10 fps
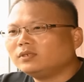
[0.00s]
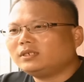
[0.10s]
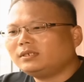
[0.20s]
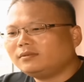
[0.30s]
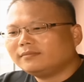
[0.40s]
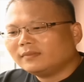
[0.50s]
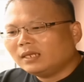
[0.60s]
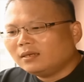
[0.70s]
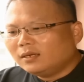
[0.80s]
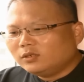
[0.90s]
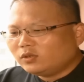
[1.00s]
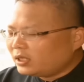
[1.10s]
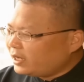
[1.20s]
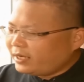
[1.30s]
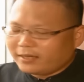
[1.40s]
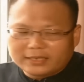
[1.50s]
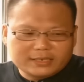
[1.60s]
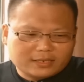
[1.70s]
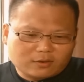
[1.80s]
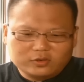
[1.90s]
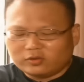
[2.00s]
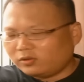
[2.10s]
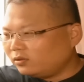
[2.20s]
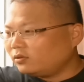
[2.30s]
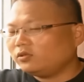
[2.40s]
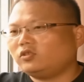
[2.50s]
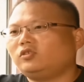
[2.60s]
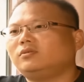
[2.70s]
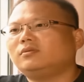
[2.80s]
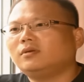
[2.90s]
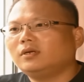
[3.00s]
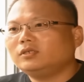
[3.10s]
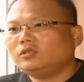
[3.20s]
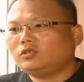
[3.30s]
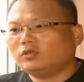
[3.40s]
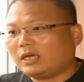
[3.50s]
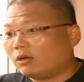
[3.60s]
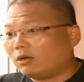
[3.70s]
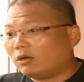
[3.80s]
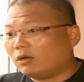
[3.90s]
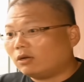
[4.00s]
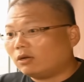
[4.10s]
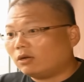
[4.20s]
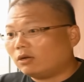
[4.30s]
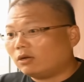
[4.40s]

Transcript: 혼을 본 게 아니었을까. 이와 더불어 이해가 안 되는 건 하나 더